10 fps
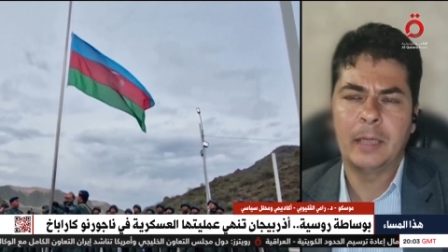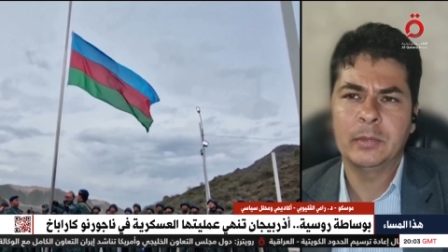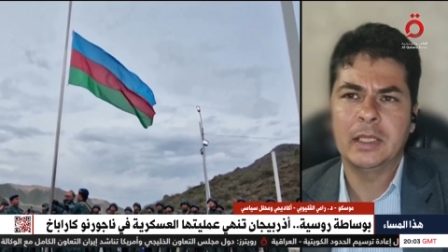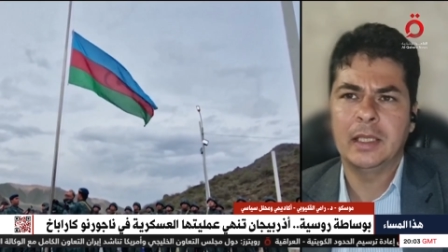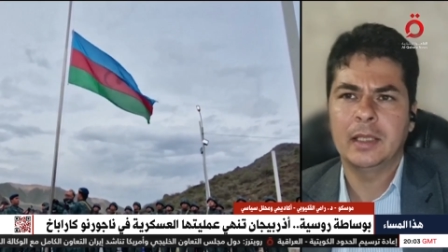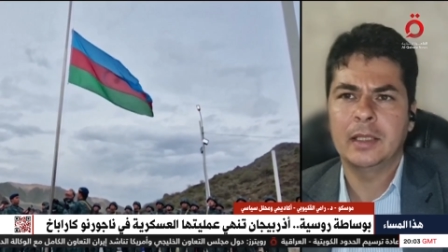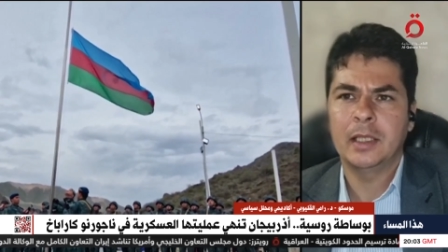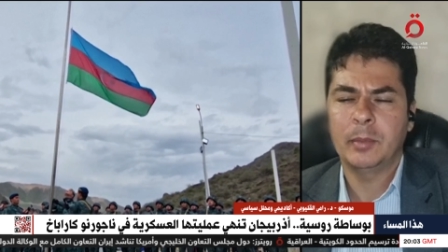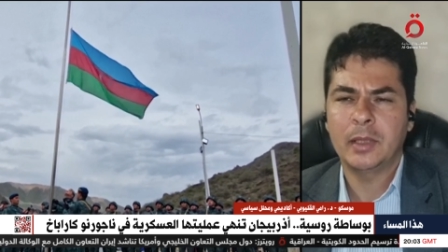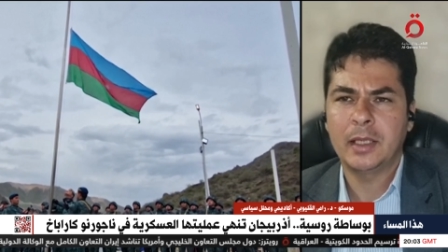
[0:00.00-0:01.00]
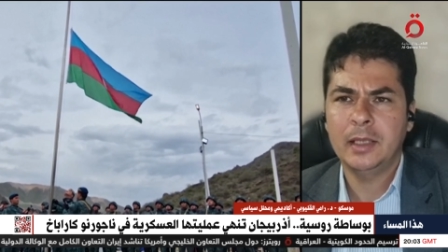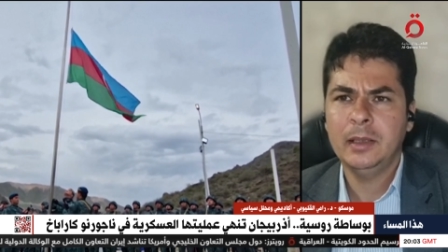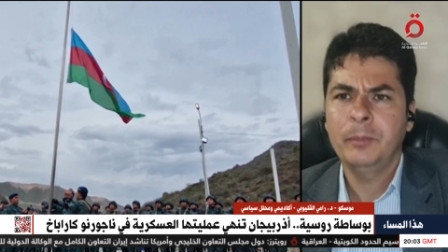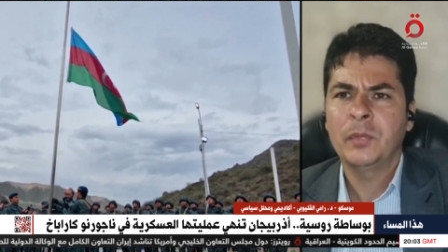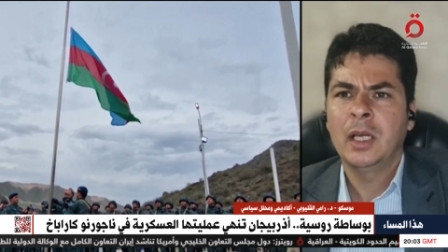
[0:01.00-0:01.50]
الامن
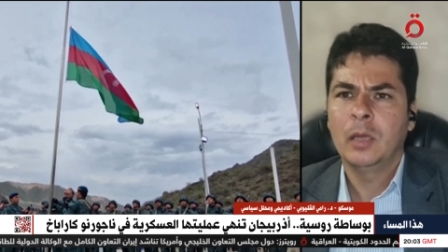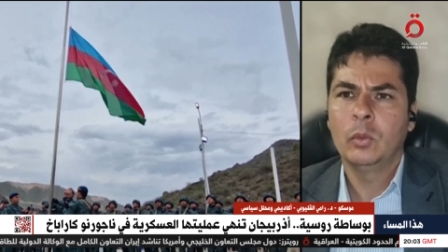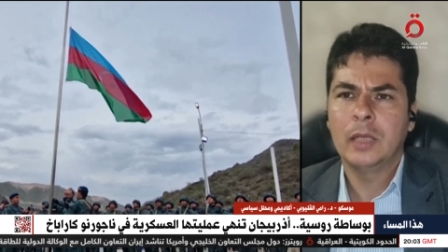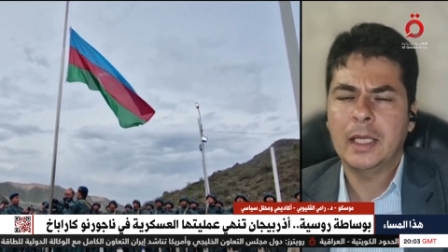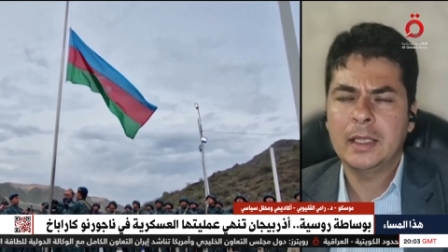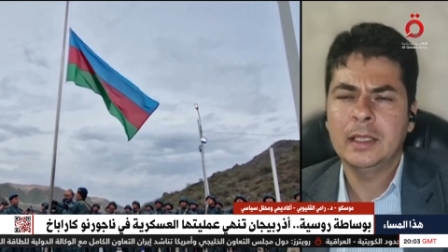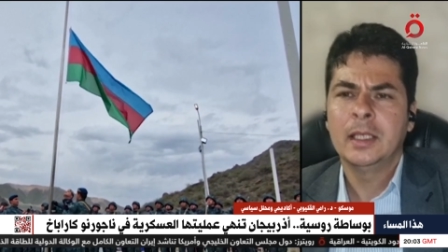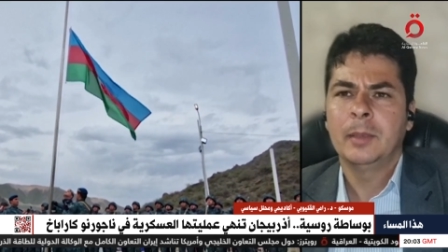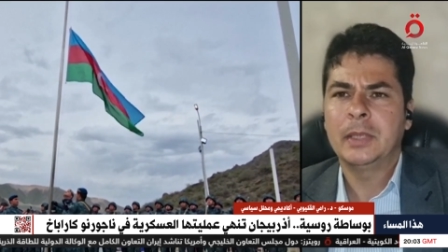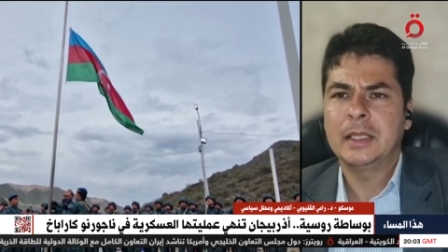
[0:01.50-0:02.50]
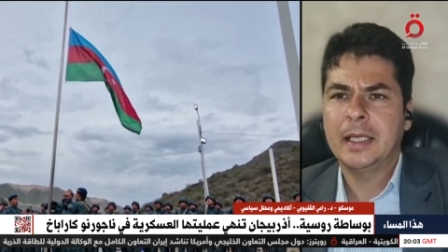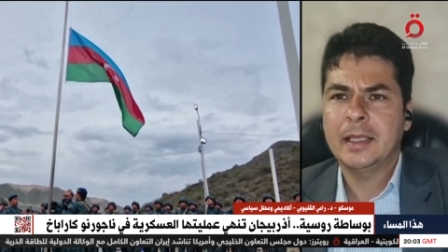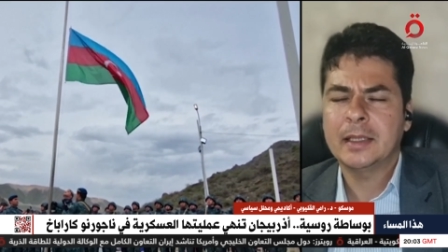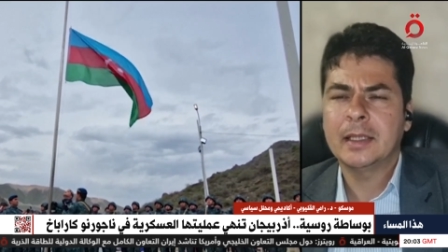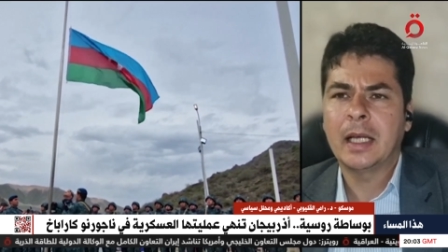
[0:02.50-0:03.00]
الجماعي ولكن
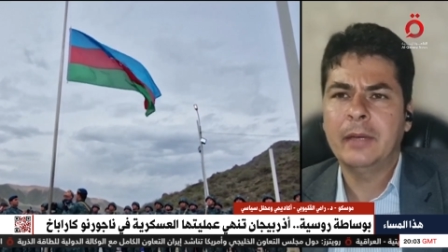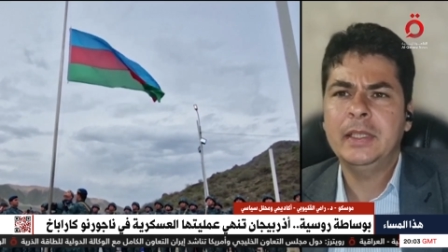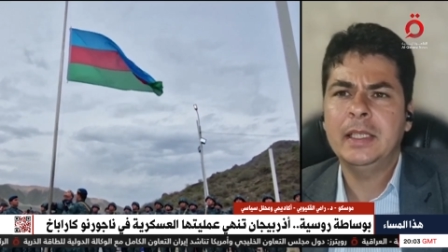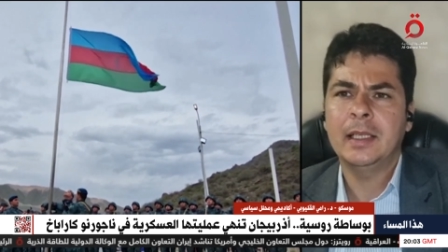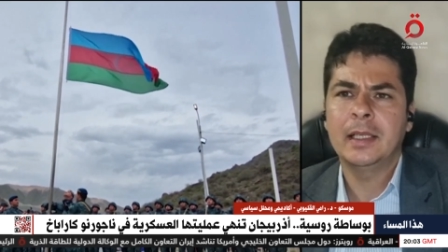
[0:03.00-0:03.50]
بدايه هذه